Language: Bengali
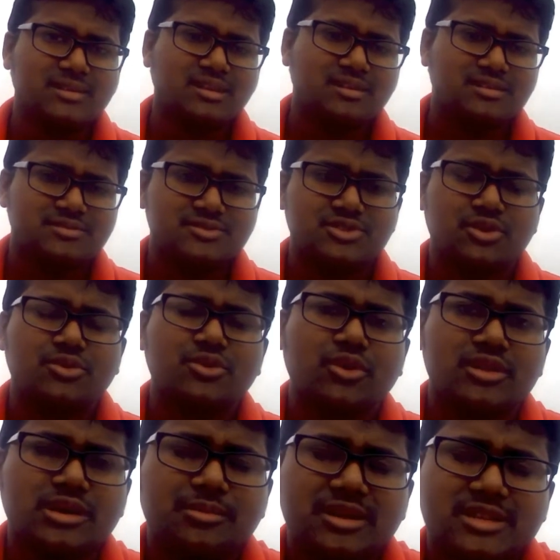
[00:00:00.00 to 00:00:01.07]
যখন
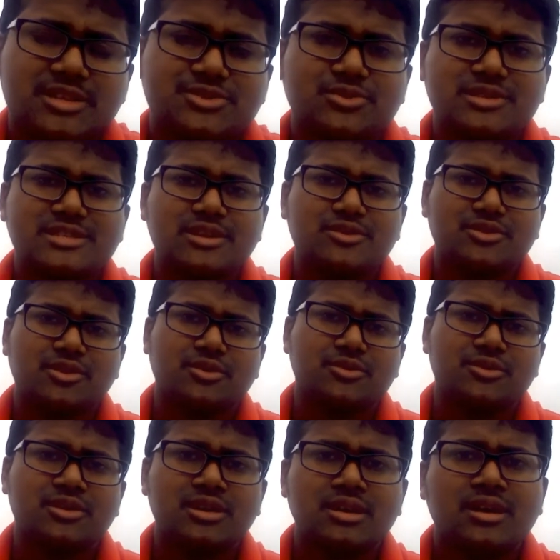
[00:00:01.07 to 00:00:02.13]
কথাবার্তা চলছিল তখন
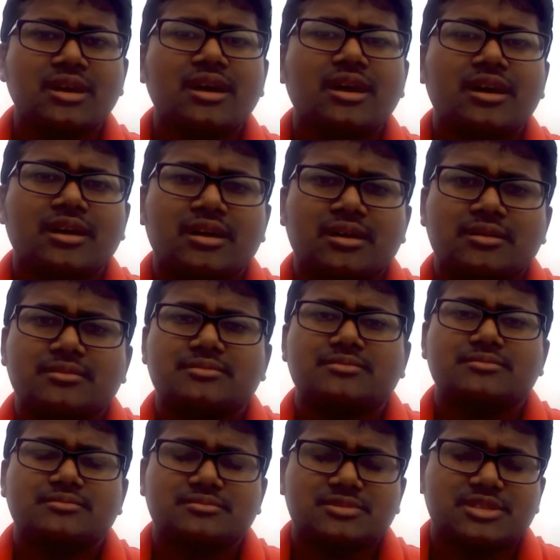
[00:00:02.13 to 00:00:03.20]

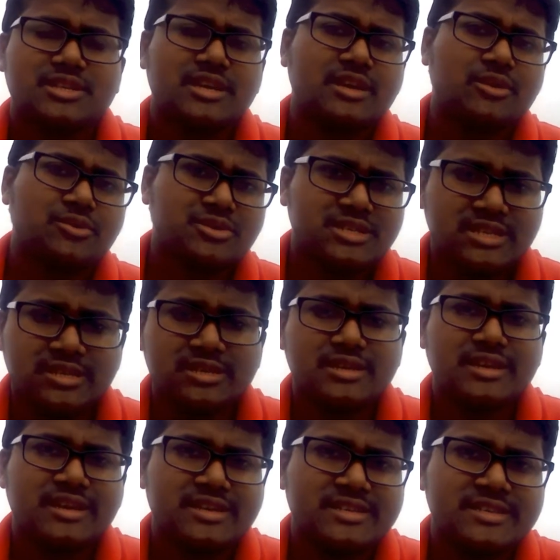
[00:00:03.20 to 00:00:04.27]
সেই লোকটির
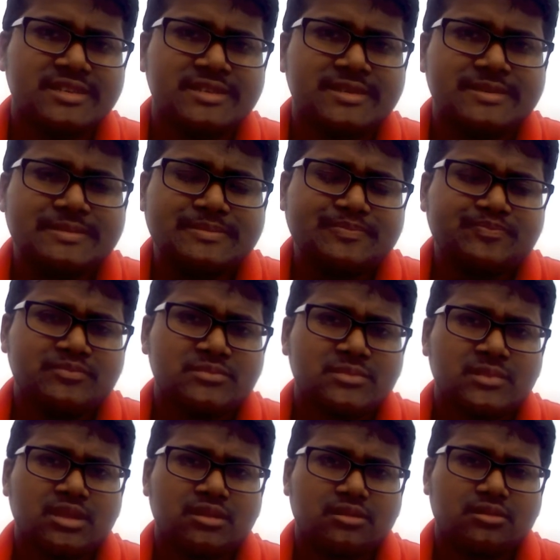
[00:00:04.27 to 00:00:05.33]
একটি
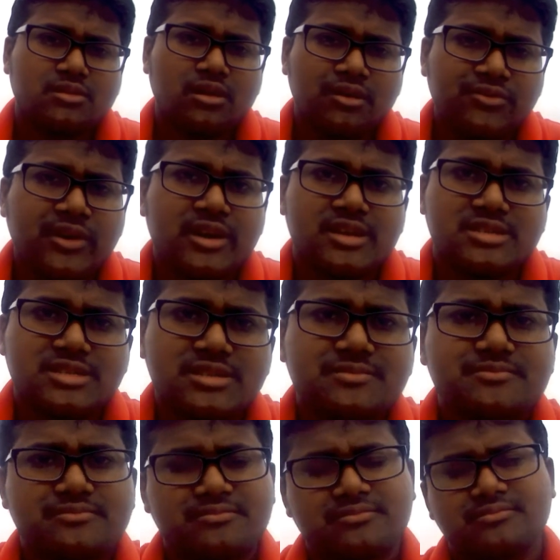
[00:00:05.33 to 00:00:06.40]
অফার আসে
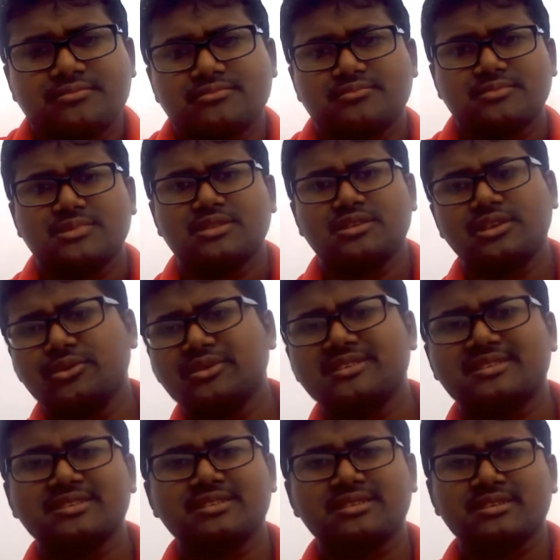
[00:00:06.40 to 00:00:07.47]

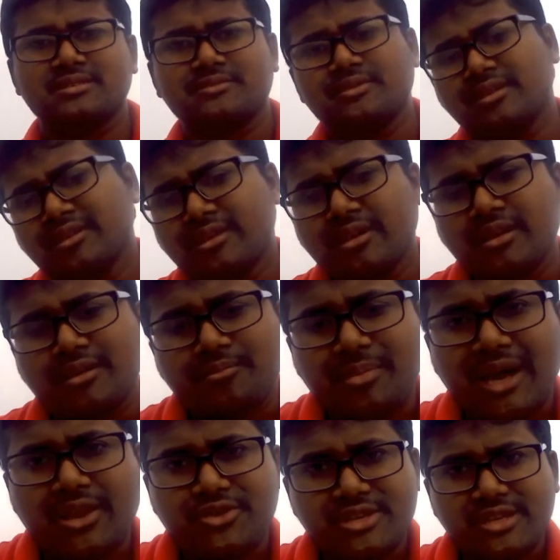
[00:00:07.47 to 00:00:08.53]
ইউএসএতে
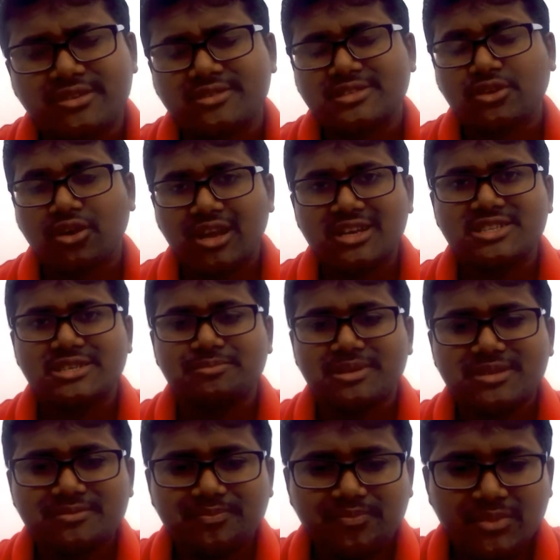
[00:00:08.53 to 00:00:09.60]
পাইলটিংয়ের স্কলারশিপের
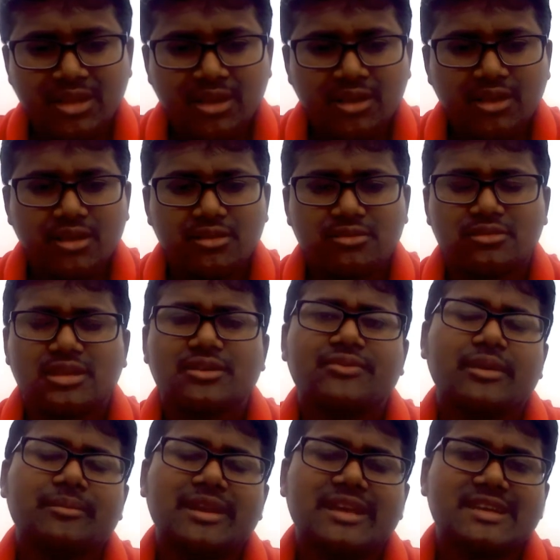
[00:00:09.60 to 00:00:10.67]
তো তার
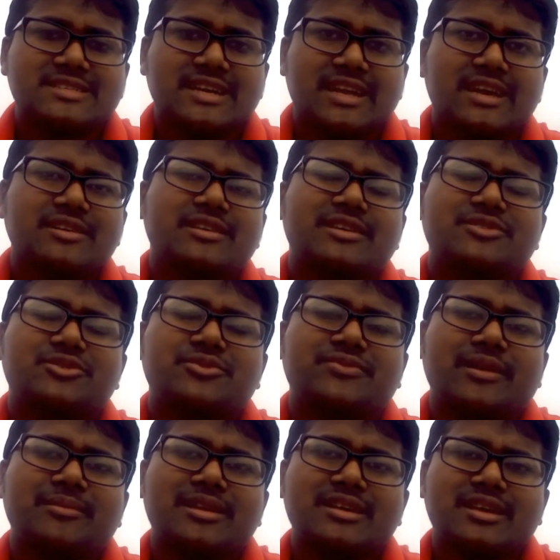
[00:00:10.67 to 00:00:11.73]
ফ্যামিলিকে জানায় কিন্তু
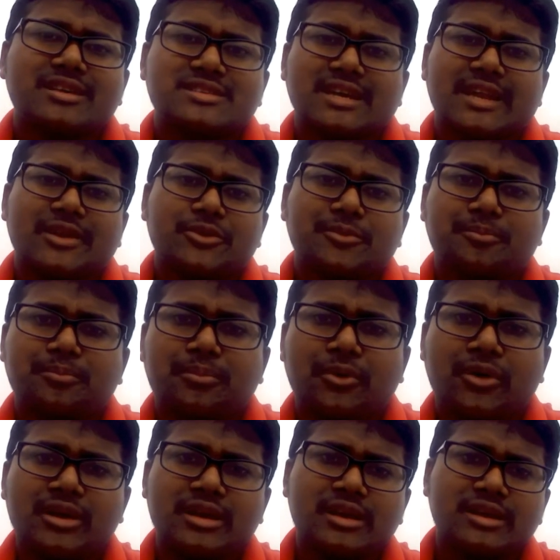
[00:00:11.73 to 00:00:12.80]
ফ্যামিলিকে জানানোর
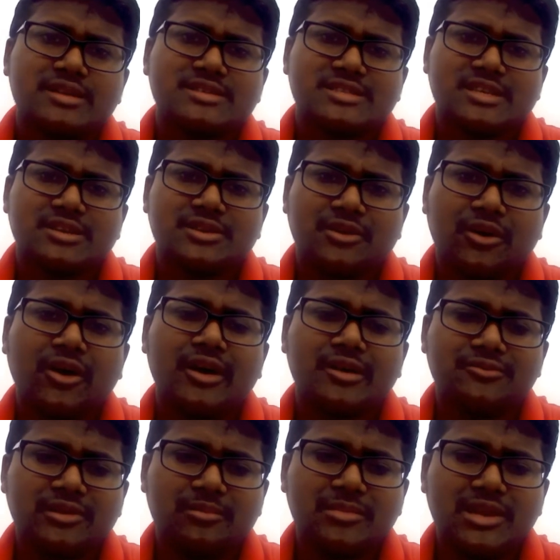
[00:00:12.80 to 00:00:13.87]
পরে যেটা হয়
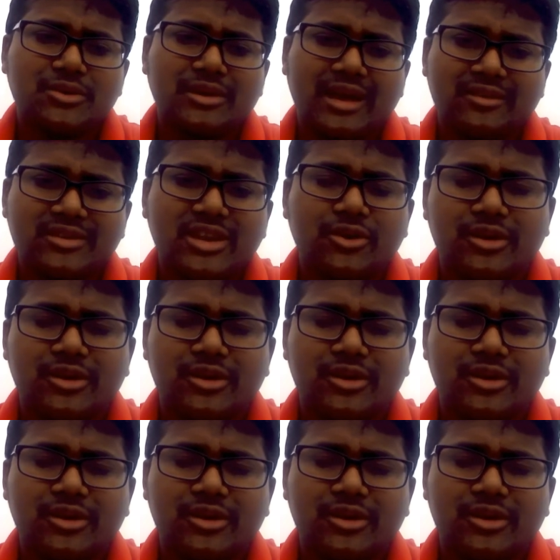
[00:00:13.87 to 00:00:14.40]
ফ্যামিলিও অ্যাগ্রি করে